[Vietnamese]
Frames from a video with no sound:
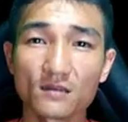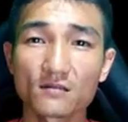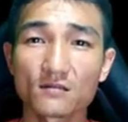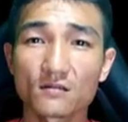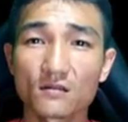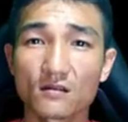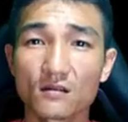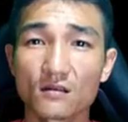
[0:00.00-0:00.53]
cách
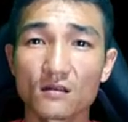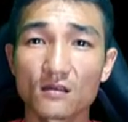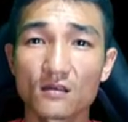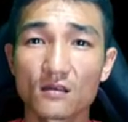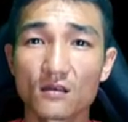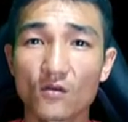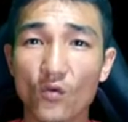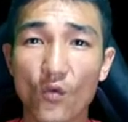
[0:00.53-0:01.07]

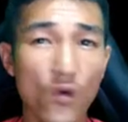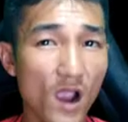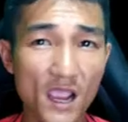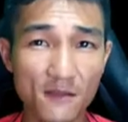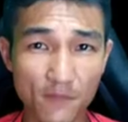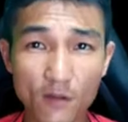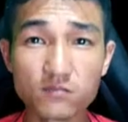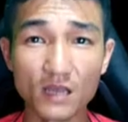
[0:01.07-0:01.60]

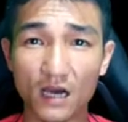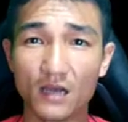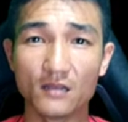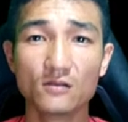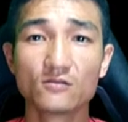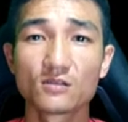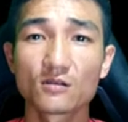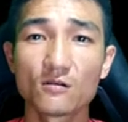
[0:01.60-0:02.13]
ngoài mong đợi
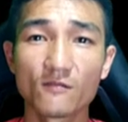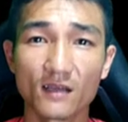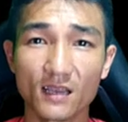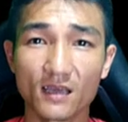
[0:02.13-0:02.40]
luôn chứ không